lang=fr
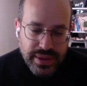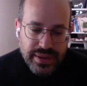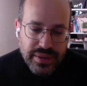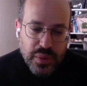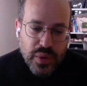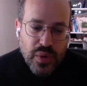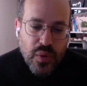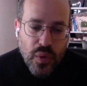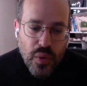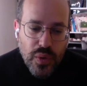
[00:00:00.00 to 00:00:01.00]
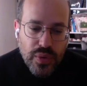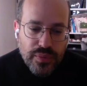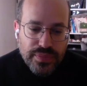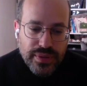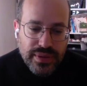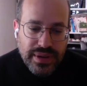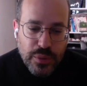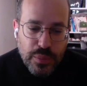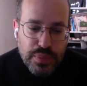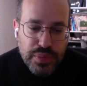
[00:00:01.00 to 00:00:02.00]
Donc en gros,
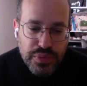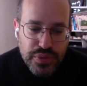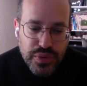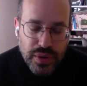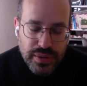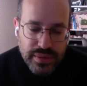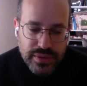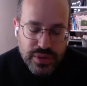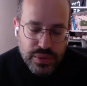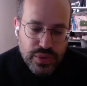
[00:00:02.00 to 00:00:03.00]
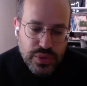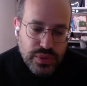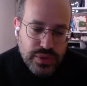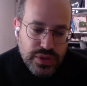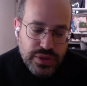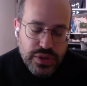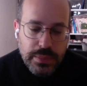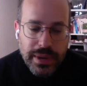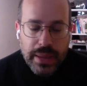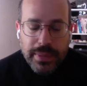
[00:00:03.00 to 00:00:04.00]
le plus dur, je, ne dis
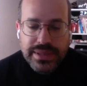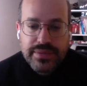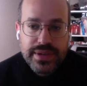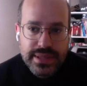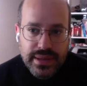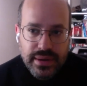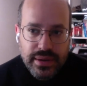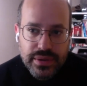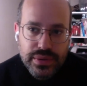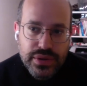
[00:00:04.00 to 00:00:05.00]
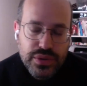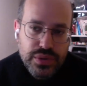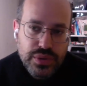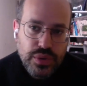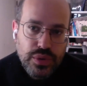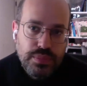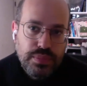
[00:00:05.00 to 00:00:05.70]
pas qu'après c'est facile, je dis juste que le